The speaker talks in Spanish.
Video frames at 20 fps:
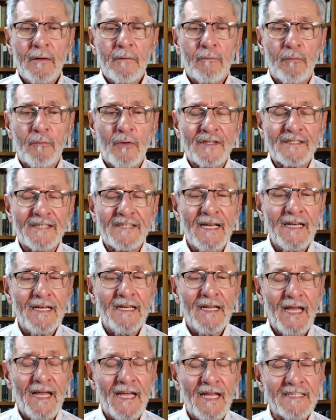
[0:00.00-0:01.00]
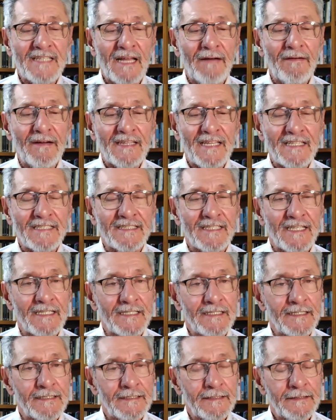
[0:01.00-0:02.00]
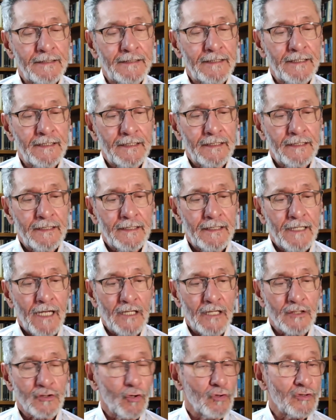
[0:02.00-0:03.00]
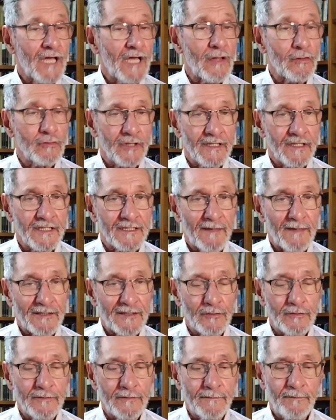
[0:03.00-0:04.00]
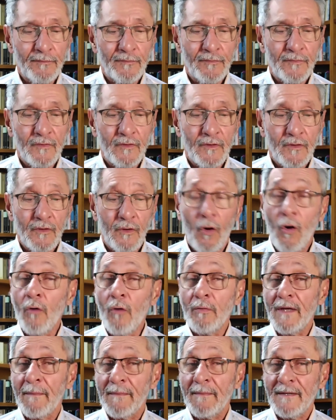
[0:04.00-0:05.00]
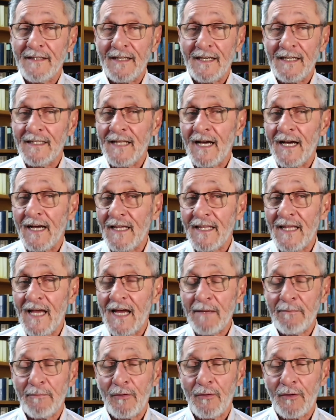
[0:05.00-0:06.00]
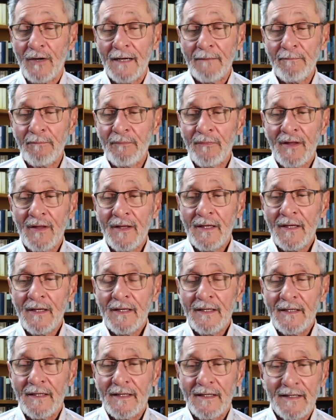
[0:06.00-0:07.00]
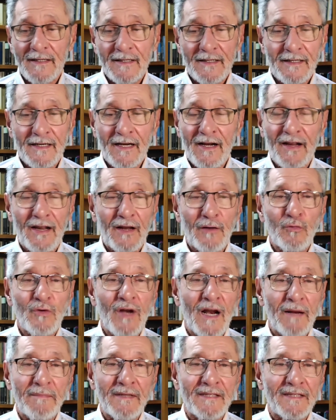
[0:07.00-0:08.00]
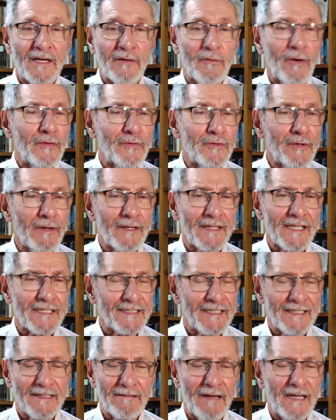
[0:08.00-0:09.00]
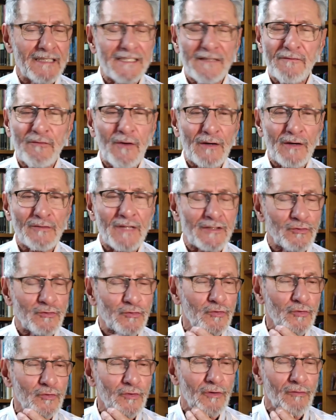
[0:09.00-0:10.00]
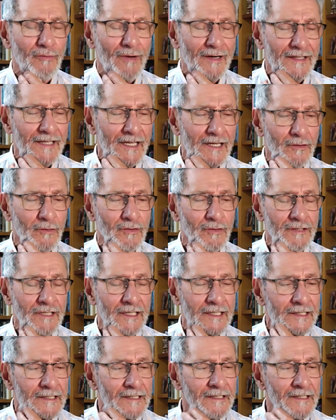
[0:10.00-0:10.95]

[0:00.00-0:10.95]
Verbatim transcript: Pues él estaba en estas, el soldado se desmayó, obviamente que en aquella época, eh, regularmente cuando iban a hacer, así fuera una sutura o cualquier cosa,